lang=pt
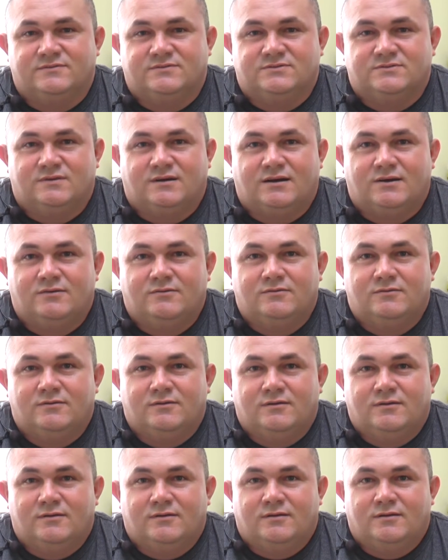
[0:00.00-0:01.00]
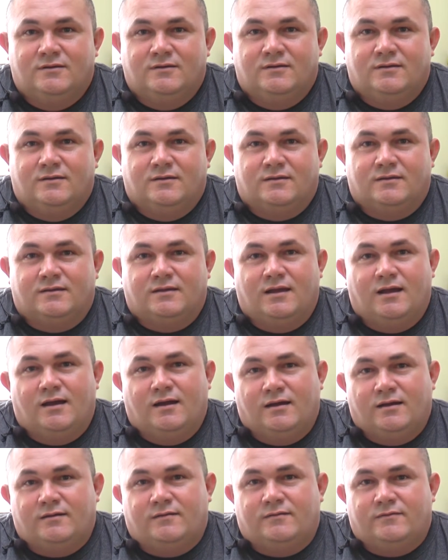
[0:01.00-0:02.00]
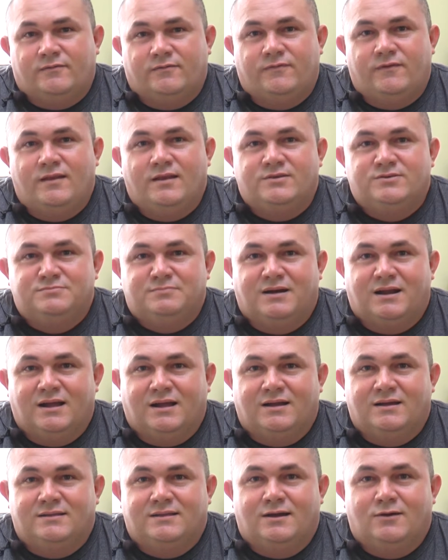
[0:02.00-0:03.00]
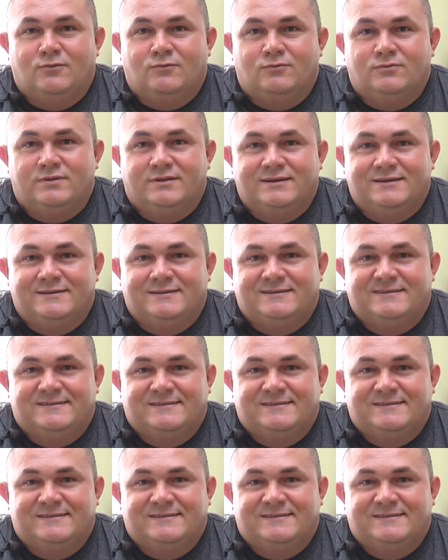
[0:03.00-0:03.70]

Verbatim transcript: Visual, que é a filha de Maracanaú, né?